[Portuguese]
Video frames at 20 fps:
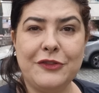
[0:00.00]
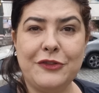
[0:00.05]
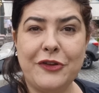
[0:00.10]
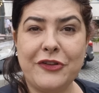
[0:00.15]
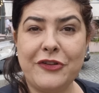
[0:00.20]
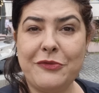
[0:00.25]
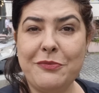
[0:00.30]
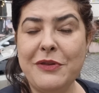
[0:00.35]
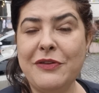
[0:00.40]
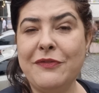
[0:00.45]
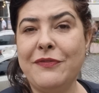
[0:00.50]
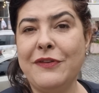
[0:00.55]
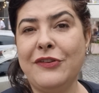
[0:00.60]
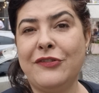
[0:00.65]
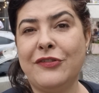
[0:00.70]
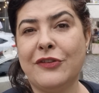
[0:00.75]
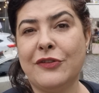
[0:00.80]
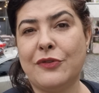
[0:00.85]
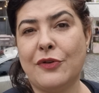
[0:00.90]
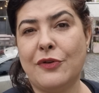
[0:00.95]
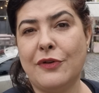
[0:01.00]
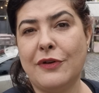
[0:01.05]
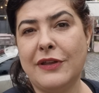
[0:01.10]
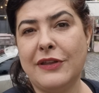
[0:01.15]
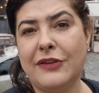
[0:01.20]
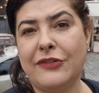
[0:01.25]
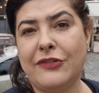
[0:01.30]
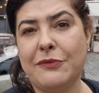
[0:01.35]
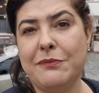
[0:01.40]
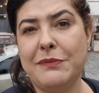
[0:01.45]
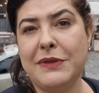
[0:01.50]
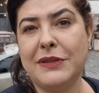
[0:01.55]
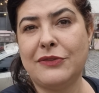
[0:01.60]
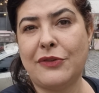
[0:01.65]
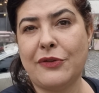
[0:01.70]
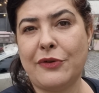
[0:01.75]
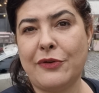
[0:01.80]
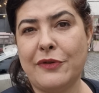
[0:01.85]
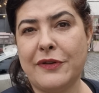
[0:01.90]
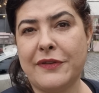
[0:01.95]
2022 me
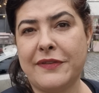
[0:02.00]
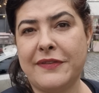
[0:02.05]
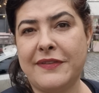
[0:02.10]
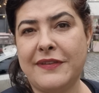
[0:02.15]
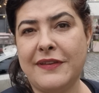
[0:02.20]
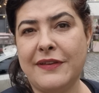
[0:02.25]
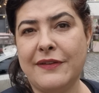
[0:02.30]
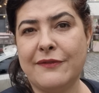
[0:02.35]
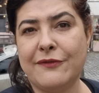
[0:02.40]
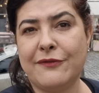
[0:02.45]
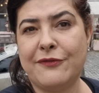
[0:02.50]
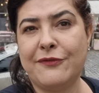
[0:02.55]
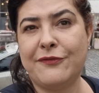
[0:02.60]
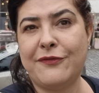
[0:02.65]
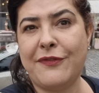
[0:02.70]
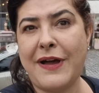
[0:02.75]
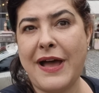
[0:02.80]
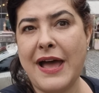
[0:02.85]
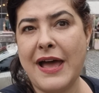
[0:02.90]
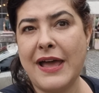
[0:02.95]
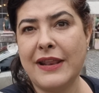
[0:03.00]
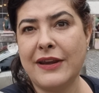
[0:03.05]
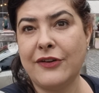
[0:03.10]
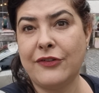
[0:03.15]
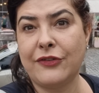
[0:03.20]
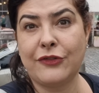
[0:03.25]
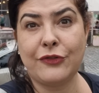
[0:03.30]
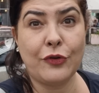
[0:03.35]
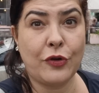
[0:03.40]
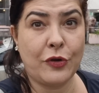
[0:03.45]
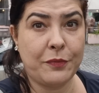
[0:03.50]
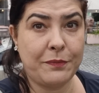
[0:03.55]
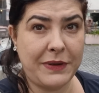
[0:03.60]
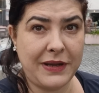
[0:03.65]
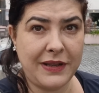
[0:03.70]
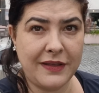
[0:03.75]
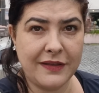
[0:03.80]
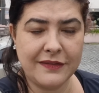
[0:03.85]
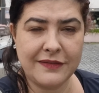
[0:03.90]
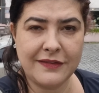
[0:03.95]
trouxe várias
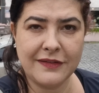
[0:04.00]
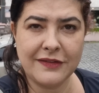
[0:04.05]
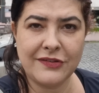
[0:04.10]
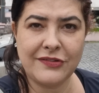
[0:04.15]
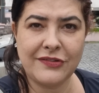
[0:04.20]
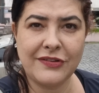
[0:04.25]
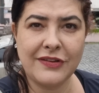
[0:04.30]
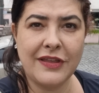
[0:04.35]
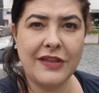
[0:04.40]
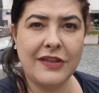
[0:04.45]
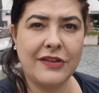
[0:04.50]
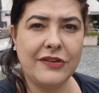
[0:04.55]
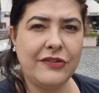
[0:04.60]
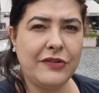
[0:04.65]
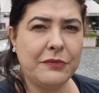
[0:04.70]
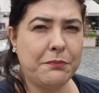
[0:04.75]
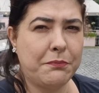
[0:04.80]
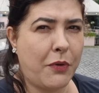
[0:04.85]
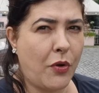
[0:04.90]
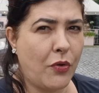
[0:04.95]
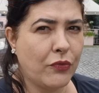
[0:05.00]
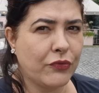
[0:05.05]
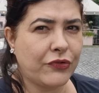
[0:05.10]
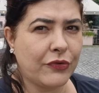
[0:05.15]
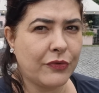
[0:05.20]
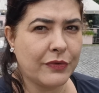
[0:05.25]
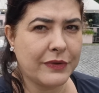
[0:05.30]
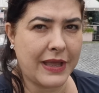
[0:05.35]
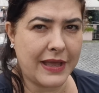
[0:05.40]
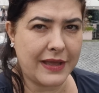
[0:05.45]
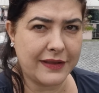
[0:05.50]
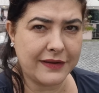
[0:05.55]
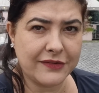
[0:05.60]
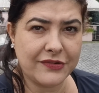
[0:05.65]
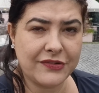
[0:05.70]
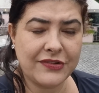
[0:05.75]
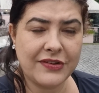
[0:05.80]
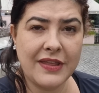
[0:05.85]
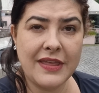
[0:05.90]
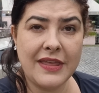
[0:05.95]
surpresas de bons
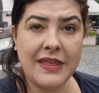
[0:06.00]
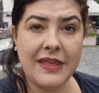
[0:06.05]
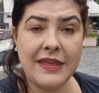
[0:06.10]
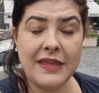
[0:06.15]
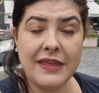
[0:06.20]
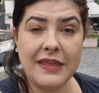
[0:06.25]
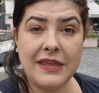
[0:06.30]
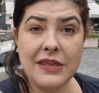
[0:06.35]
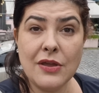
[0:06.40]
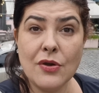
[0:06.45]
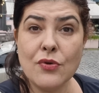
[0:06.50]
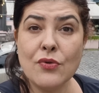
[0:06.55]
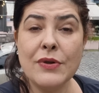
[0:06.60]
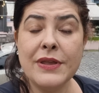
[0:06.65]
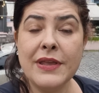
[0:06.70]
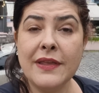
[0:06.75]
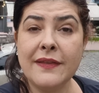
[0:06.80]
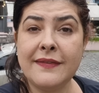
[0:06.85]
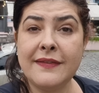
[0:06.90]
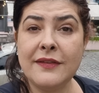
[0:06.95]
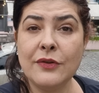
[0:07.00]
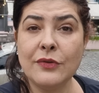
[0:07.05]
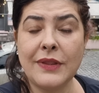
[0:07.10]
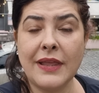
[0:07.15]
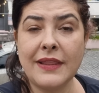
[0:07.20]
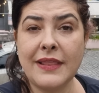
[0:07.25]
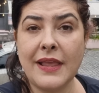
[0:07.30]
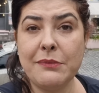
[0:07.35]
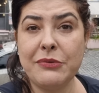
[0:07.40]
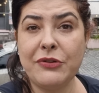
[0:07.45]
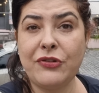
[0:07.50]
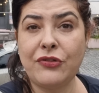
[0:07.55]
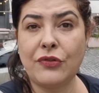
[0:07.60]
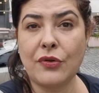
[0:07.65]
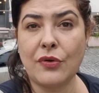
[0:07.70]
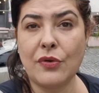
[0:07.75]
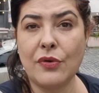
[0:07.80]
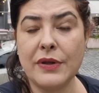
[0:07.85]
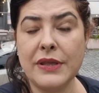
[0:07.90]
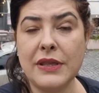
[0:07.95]
lugares. E eu conheci o Dada
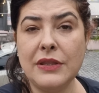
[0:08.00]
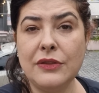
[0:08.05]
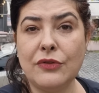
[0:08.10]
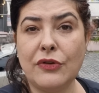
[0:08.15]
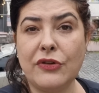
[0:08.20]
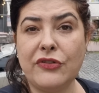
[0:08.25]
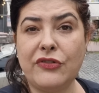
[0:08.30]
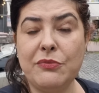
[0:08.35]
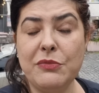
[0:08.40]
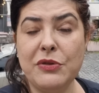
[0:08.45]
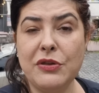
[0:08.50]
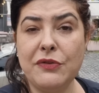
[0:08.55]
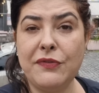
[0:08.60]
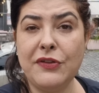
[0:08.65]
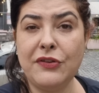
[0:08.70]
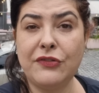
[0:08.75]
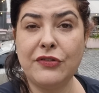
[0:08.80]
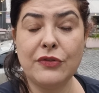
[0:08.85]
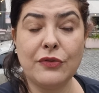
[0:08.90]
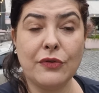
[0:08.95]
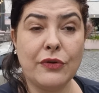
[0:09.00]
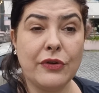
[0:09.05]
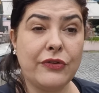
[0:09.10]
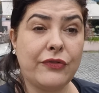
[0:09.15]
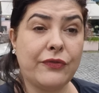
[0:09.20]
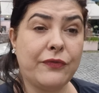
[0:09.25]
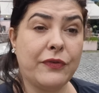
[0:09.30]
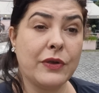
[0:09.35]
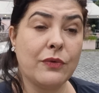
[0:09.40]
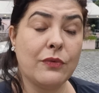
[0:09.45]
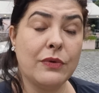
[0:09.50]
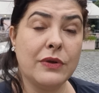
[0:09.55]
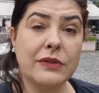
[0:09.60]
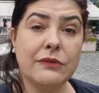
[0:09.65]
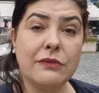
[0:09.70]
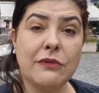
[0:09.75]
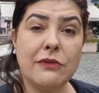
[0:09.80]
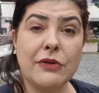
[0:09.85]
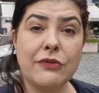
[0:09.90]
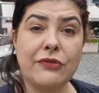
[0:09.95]
Bistrô em 2022, foi
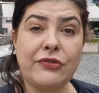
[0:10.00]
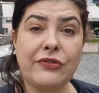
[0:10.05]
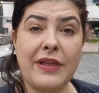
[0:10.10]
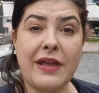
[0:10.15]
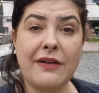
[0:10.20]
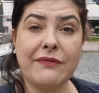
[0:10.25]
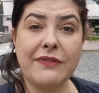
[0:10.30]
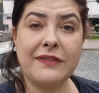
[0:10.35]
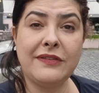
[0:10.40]
quando eu estava